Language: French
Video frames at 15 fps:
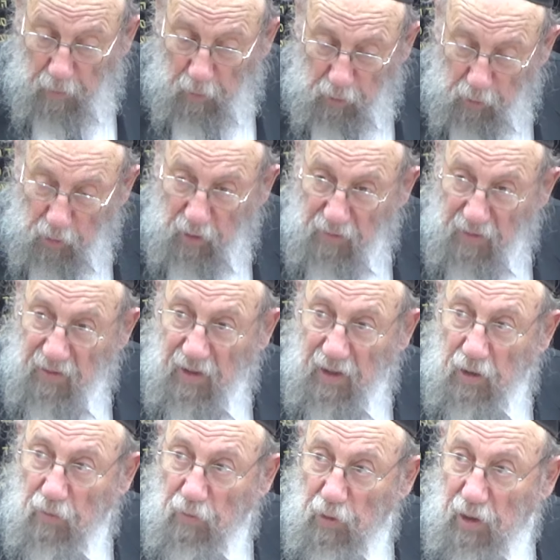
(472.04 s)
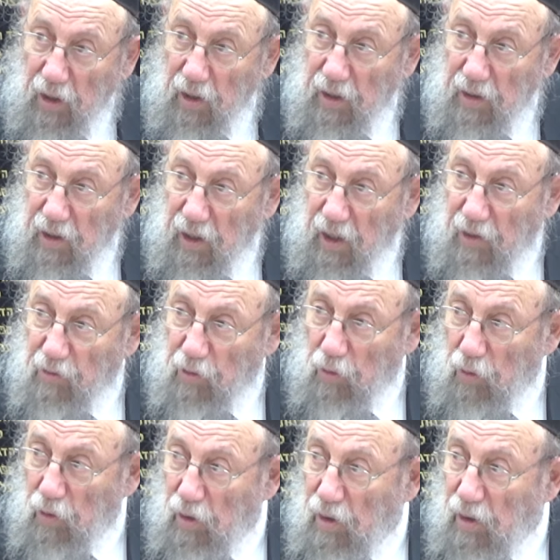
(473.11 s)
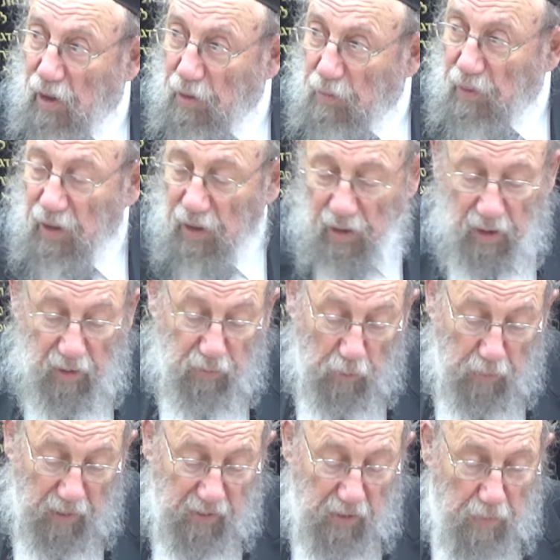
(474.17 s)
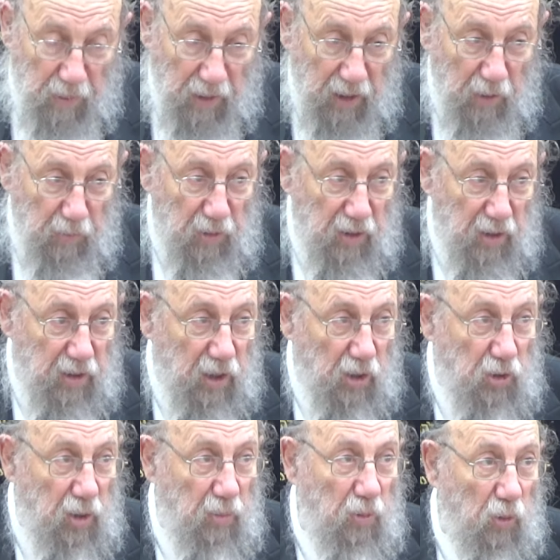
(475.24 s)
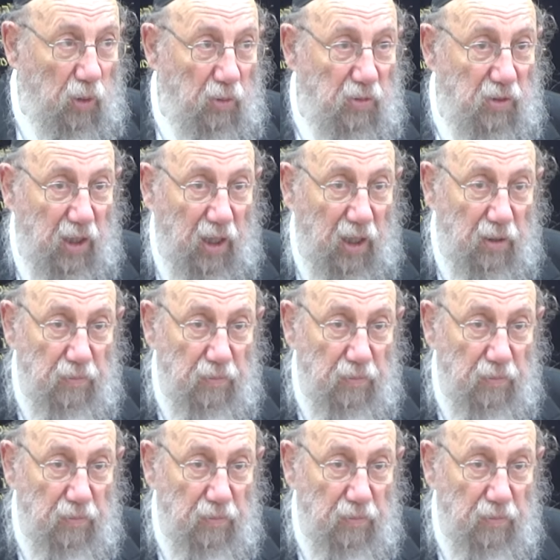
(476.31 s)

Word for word: morceau difficile de votre intégration, mais il faut passer par là, les attachés, on réussira.